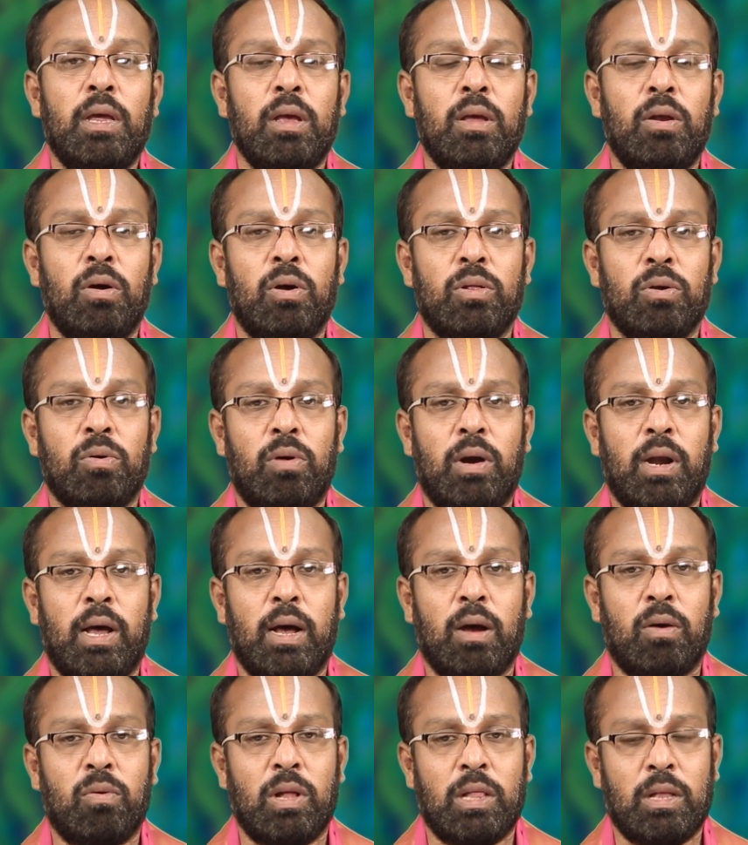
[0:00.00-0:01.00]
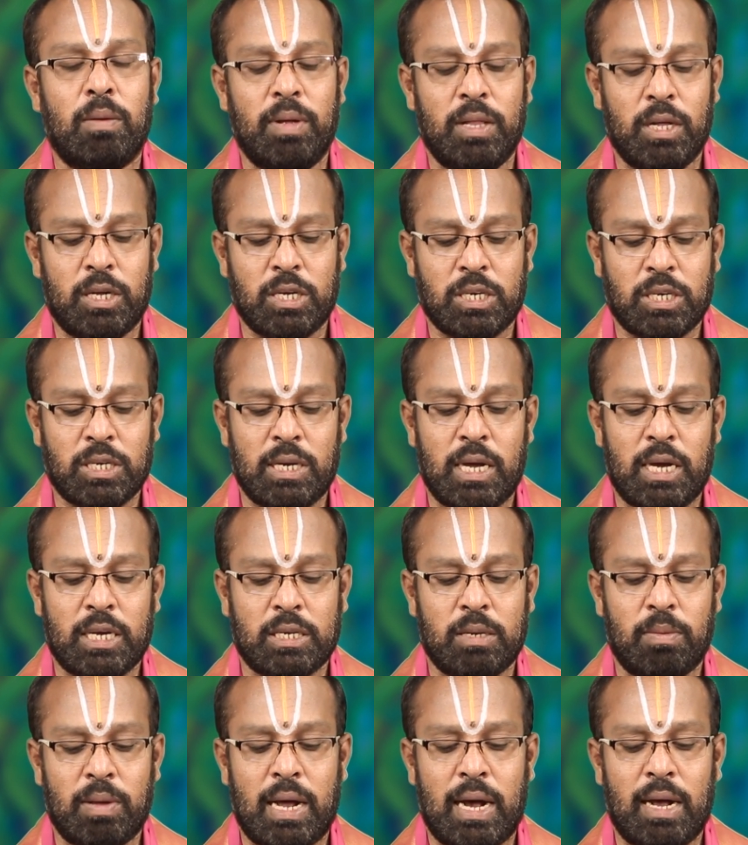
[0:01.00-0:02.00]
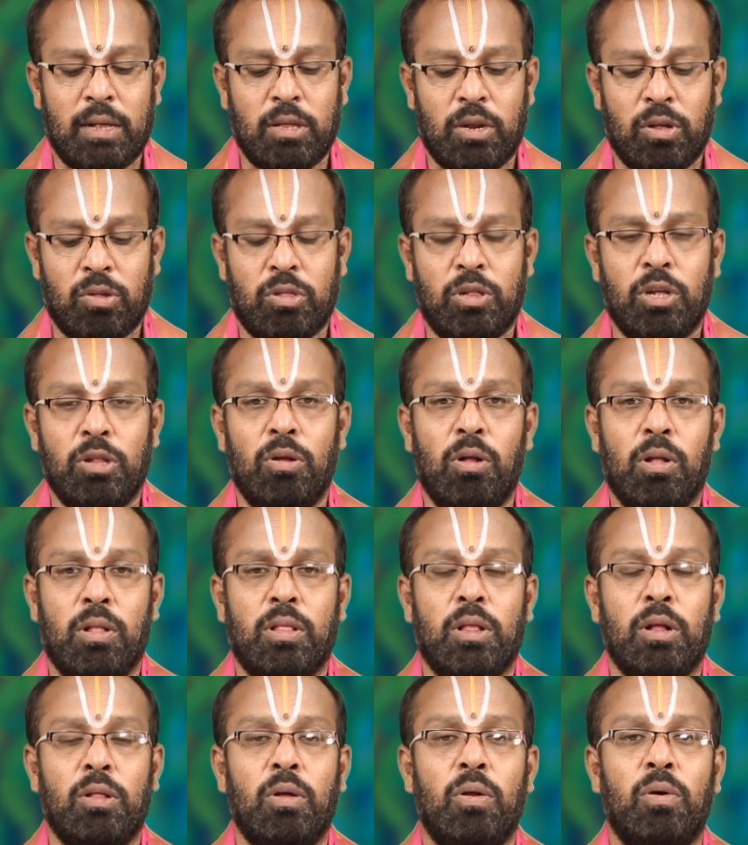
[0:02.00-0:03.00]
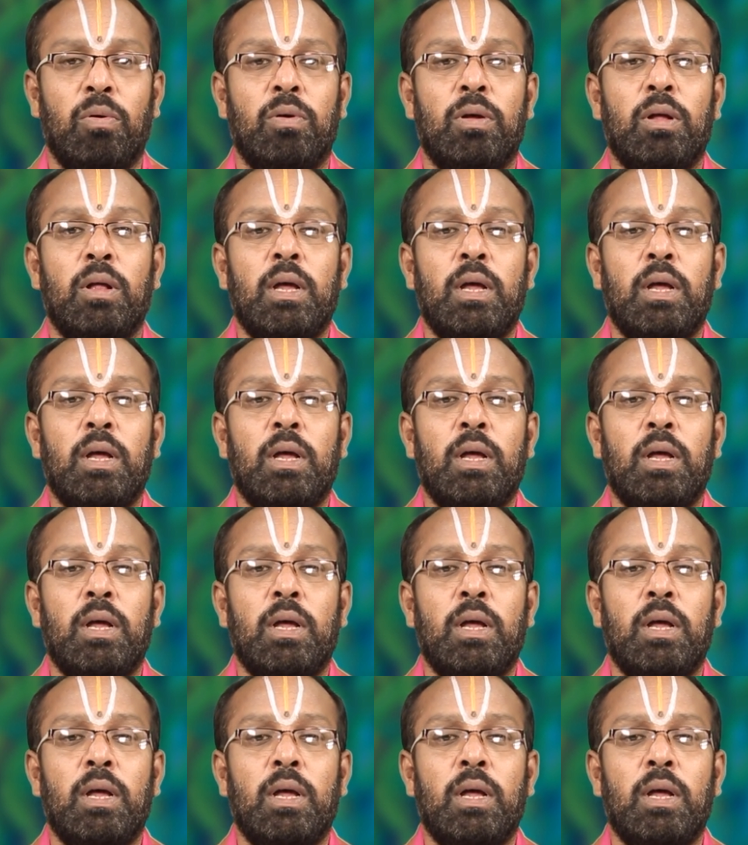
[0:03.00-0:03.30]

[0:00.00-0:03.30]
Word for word: ఈరోజు కూడా కొంతమంది కృష్ణాష్టమిని ఆచరిస్తు తిథులు తిథులు